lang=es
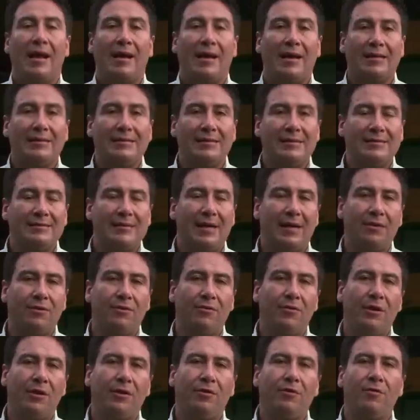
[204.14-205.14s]
La raza
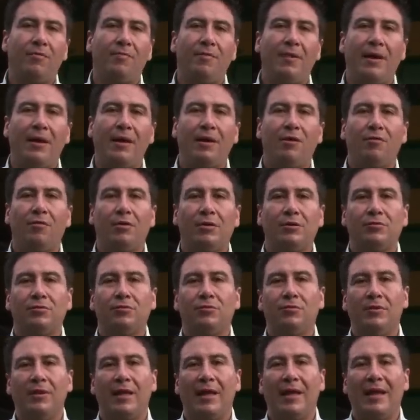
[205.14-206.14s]
sardo negro en México es
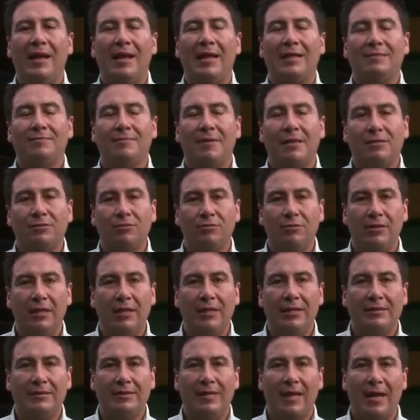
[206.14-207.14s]
una de las más
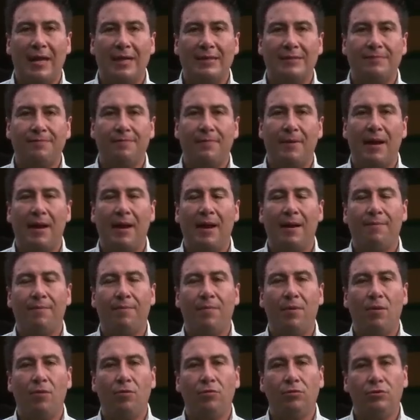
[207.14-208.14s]
utilizadas para la
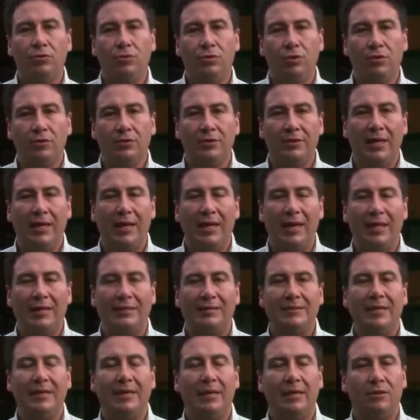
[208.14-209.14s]
producción de
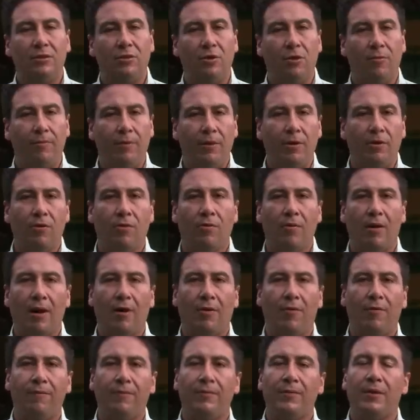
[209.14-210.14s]
leche en el trópico
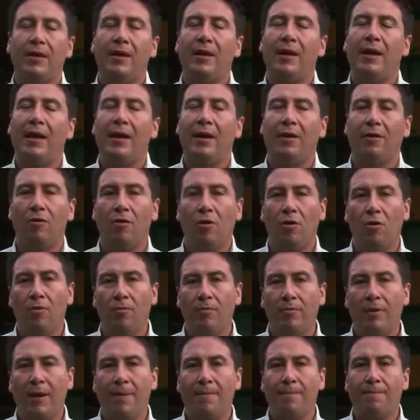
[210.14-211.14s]
bajo. En
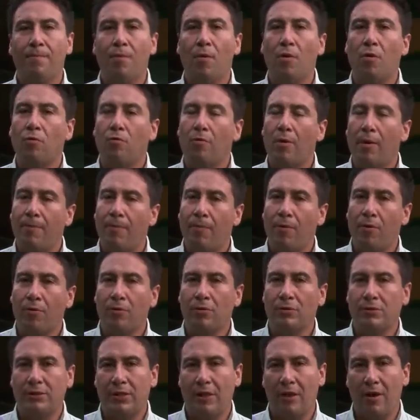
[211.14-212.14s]
Colombia poco a
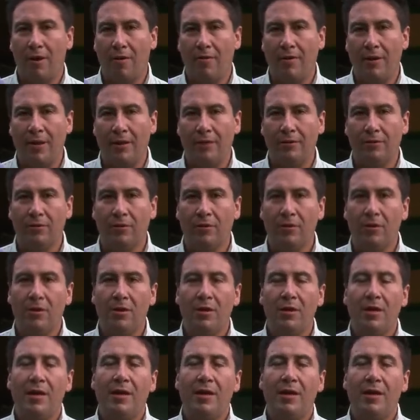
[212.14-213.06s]
poco se va abriendo,